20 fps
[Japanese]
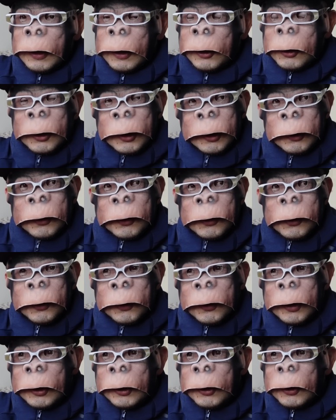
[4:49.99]
8月
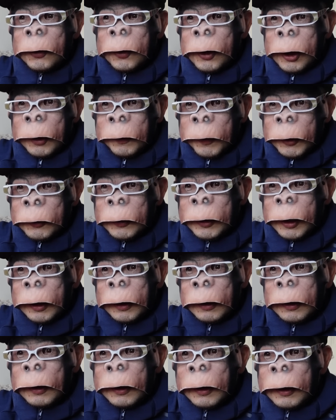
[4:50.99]
12日の開幕戦、
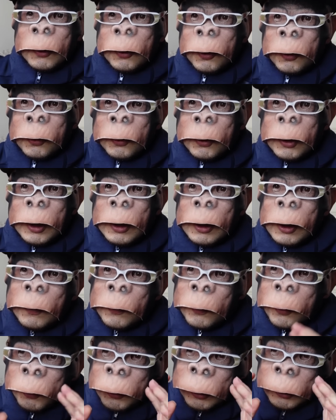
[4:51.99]

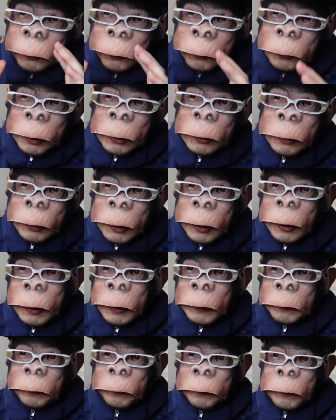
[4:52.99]
ノッティンガム・フォレスト戦
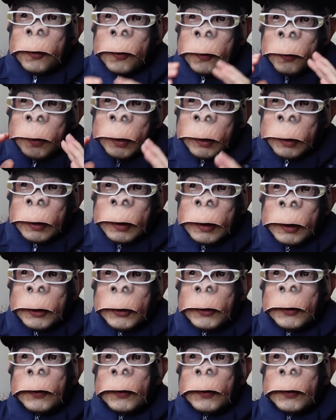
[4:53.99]
で、後半開始